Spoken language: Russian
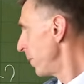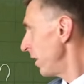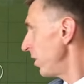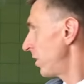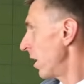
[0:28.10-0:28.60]

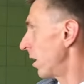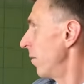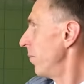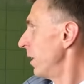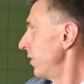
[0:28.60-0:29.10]

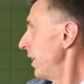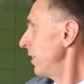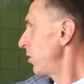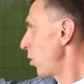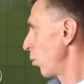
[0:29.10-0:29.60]
Итак,
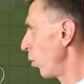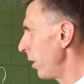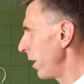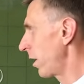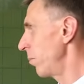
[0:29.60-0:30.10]
дан
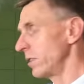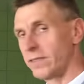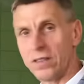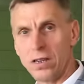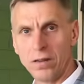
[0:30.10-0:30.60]
треугольник
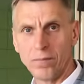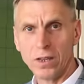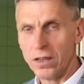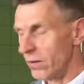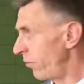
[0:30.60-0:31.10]
ABC, а
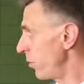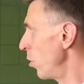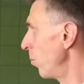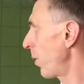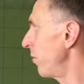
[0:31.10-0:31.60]
в
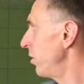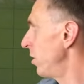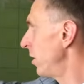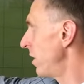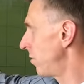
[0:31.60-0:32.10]
нем
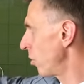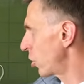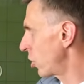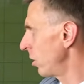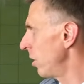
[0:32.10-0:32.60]
проведена из
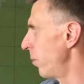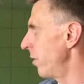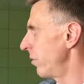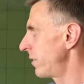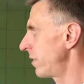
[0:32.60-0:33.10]
вершины
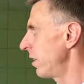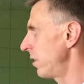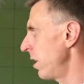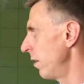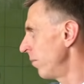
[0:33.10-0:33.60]
B
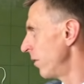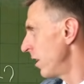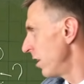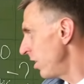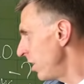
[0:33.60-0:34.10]
высота
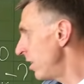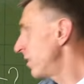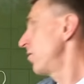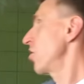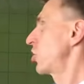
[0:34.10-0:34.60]
и
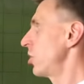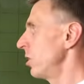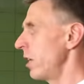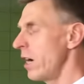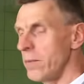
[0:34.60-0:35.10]
из
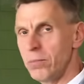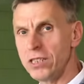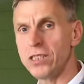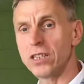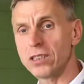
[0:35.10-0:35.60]
вершины А
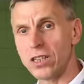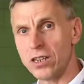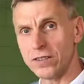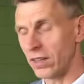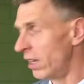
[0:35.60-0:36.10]

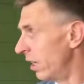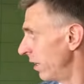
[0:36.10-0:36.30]
биссектриса.